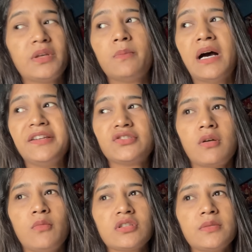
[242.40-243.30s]
फिर बारिश
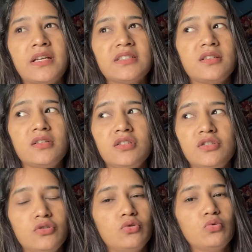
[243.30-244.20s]
का मौसम ऐसा
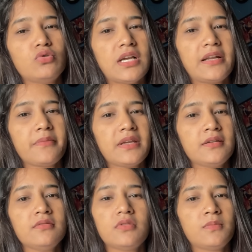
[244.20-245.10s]
इतनी दूर जाने
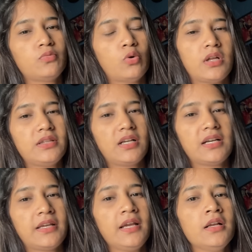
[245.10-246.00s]
में तब थोड़ा
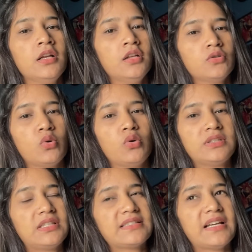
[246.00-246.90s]
दिक्कत है तो
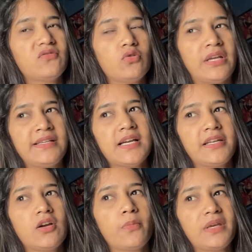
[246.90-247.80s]
इसलिए शायद वो नहीं जा
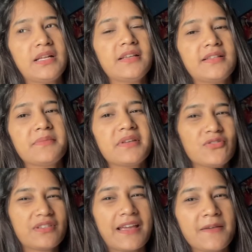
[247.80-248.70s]
रही है अब मेरा देखते हैं
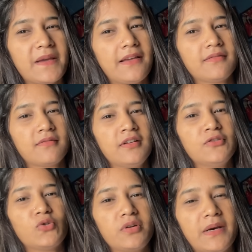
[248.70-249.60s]
मेरा तो यहीं पर है
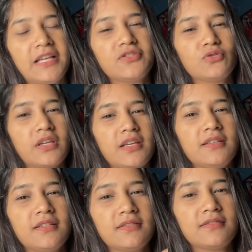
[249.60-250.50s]
थोड़ी बारिश रुकेगी
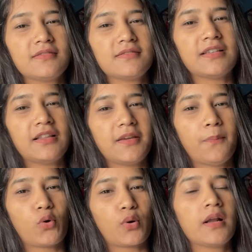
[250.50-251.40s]
चल रही
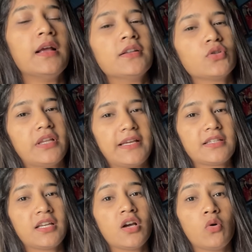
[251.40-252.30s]
फिर तो
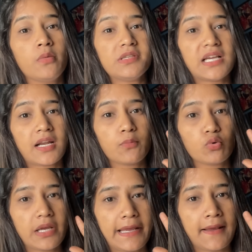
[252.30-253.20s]
देखते हैं और वो अभी जाना
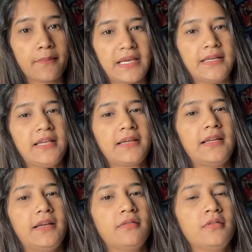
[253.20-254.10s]
पूरा एक महीने के
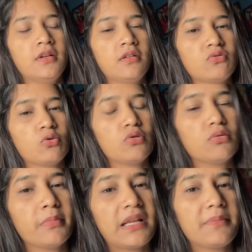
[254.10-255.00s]
लिए
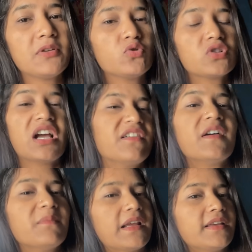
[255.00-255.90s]
तो मेरा भी कुछ
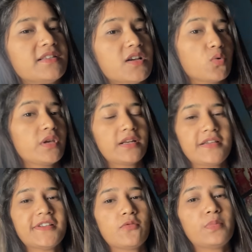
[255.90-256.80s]
कन्फर्म नहीं है जाऊँ या
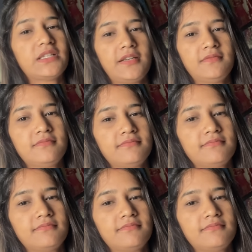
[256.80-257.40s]
नहीं जाऊँ पता नहीं